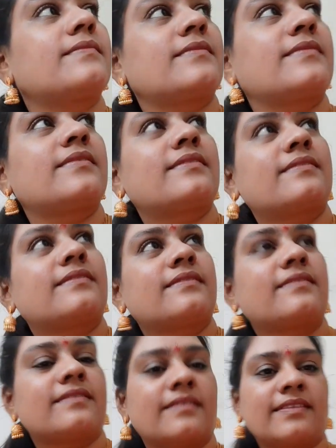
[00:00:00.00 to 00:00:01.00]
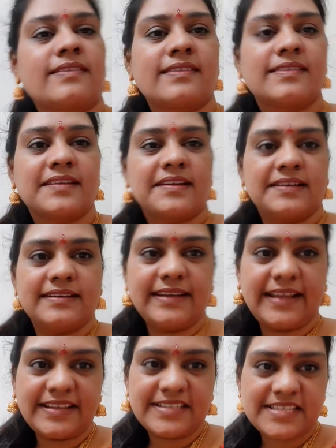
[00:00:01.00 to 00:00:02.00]
చేయండి అండ్ మీ ఫ్రెండ్స్ అండ్ ఫ్యామిలీ
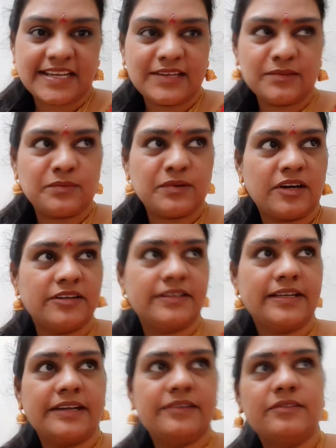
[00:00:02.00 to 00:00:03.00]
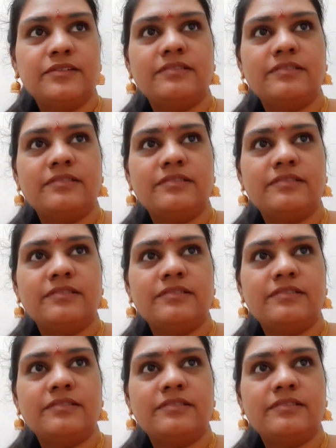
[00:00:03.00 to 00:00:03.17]
మెంబర్స్కి షేర్ చేయండి